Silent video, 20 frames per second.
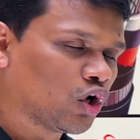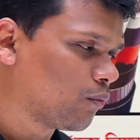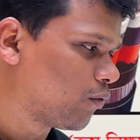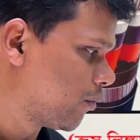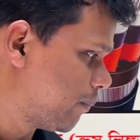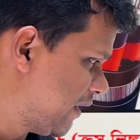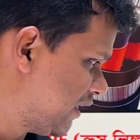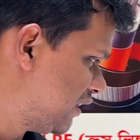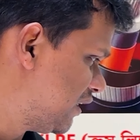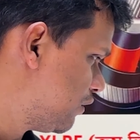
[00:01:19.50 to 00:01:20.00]
উপর
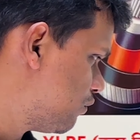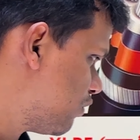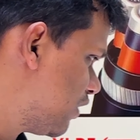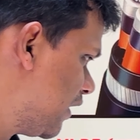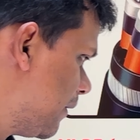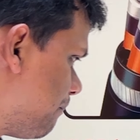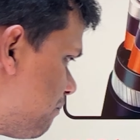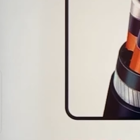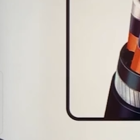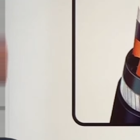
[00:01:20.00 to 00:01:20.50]
ভিত্তি করে
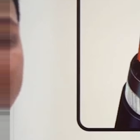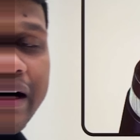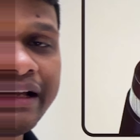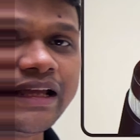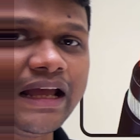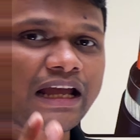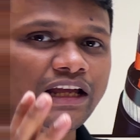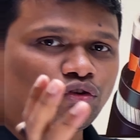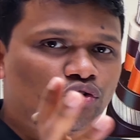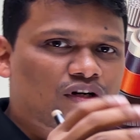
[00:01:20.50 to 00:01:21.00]
তা
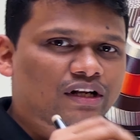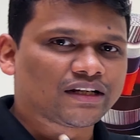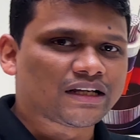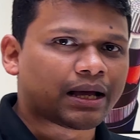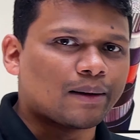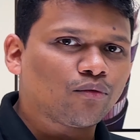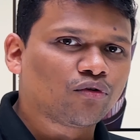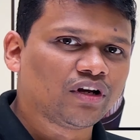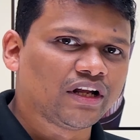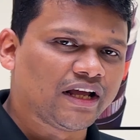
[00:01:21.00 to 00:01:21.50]
এই দুইটা
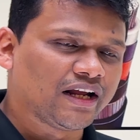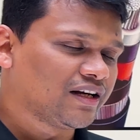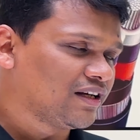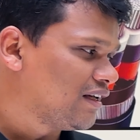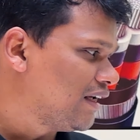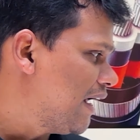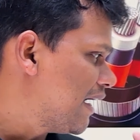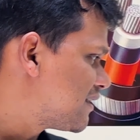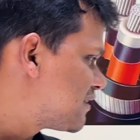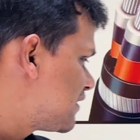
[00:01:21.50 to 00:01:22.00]
কেবলের
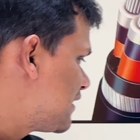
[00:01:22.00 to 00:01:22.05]
এক্স